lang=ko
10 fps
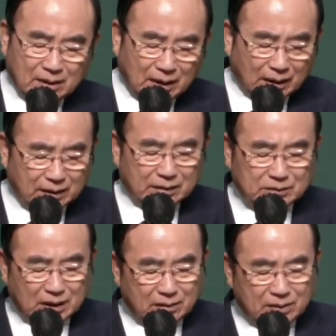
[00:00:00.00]
하나님
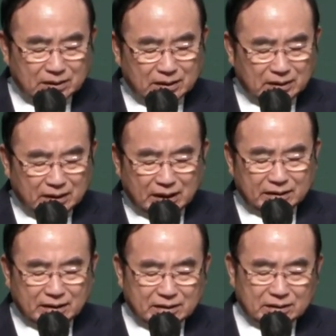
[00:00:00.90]
나라와 일을 이해해야
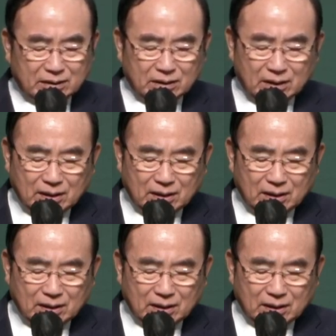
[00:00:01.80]
되지.